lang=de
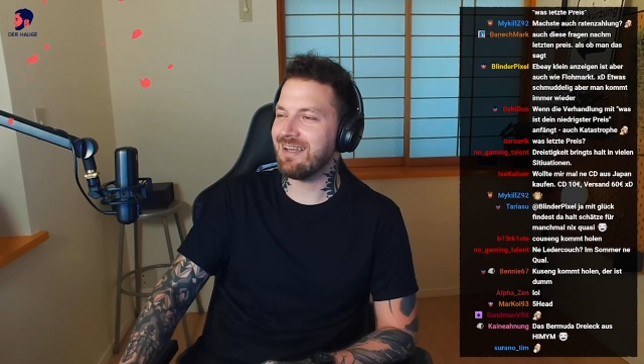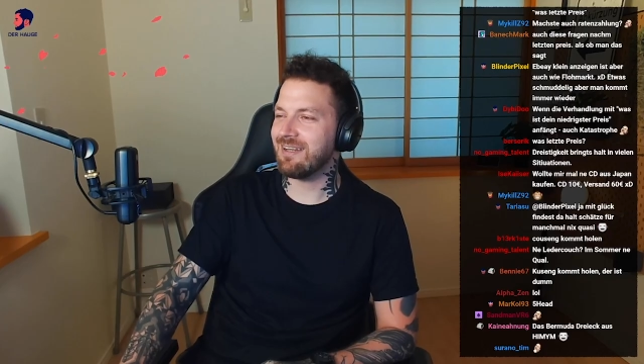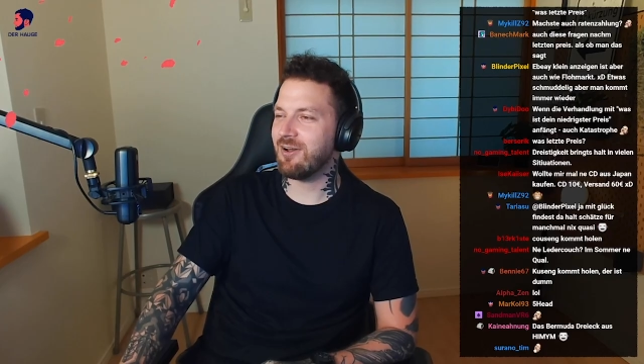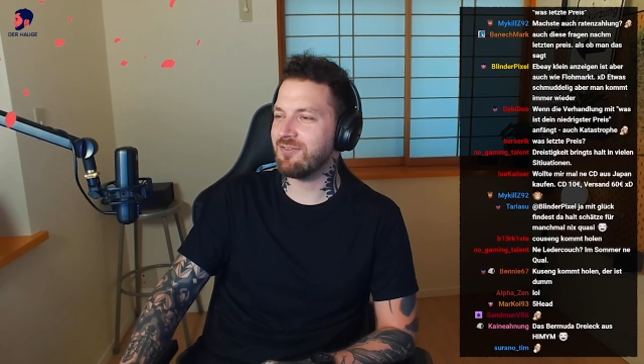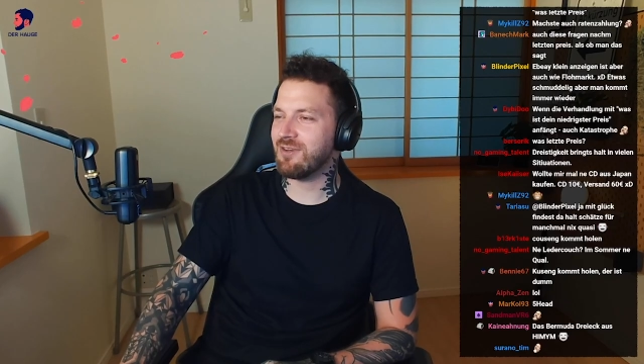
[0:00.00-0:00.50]
hat ja
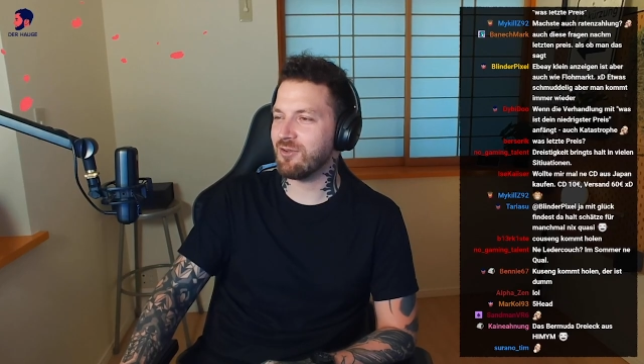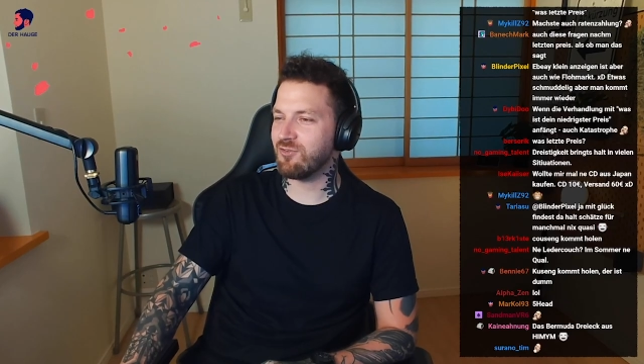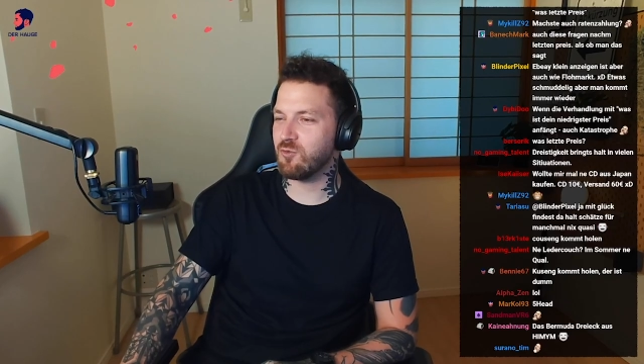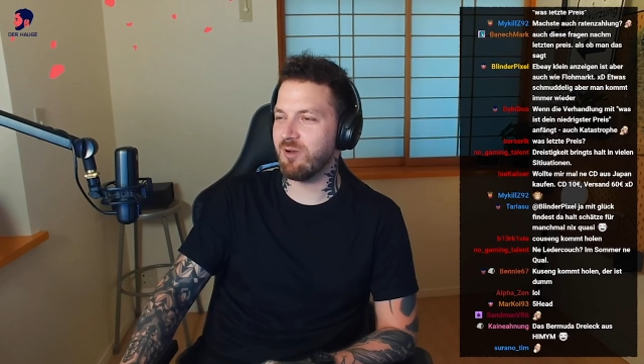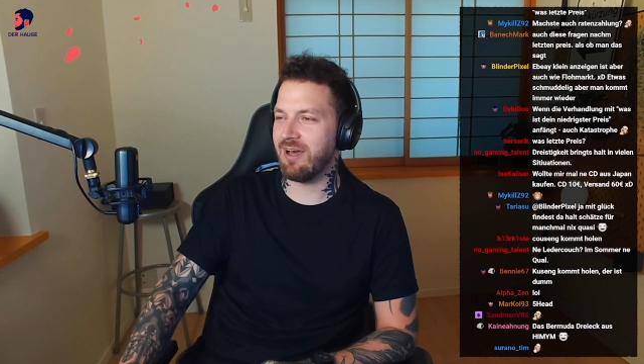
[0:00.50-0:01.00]
leider irgendwie
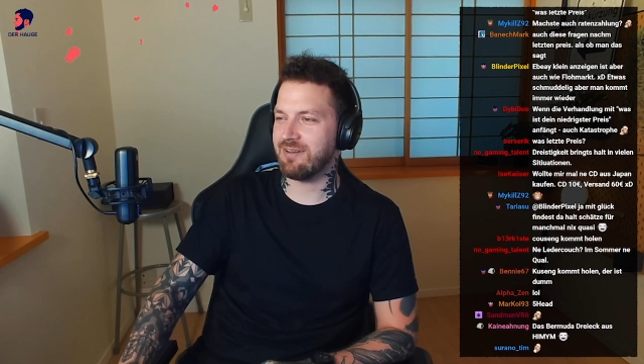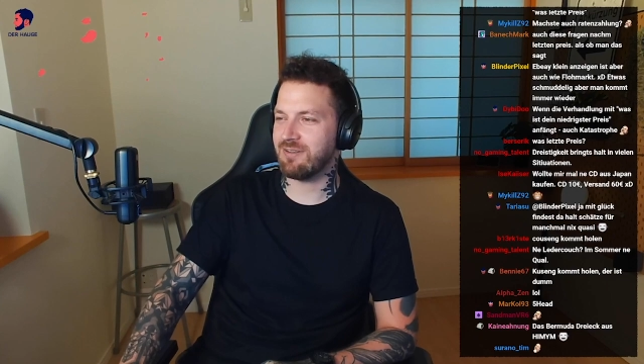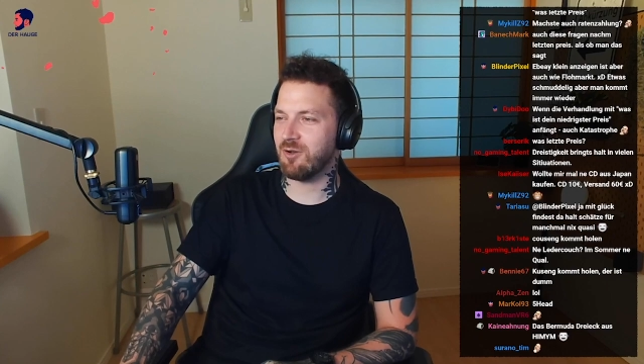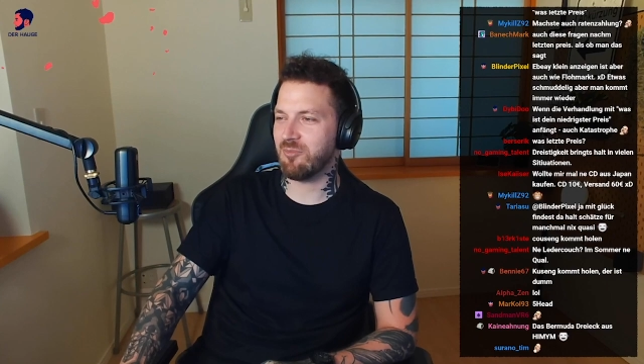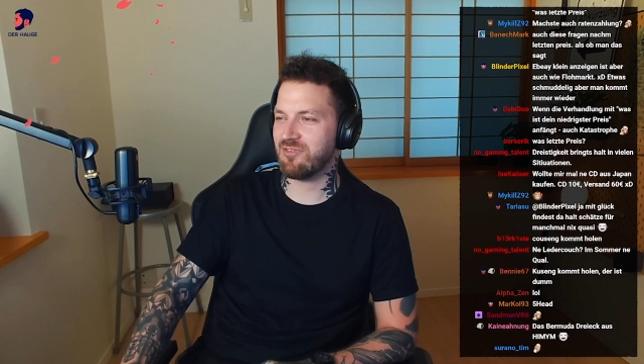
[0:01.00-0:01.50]
auch so
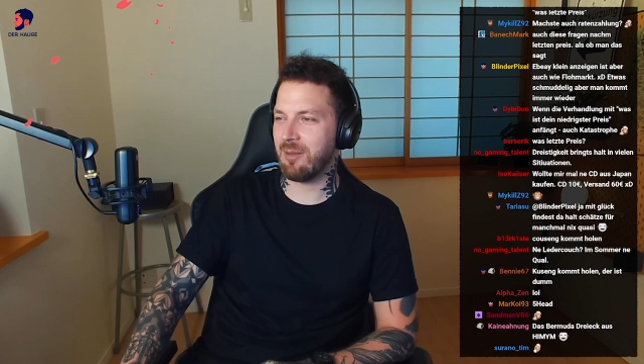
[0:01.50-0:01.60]
überhand genommen.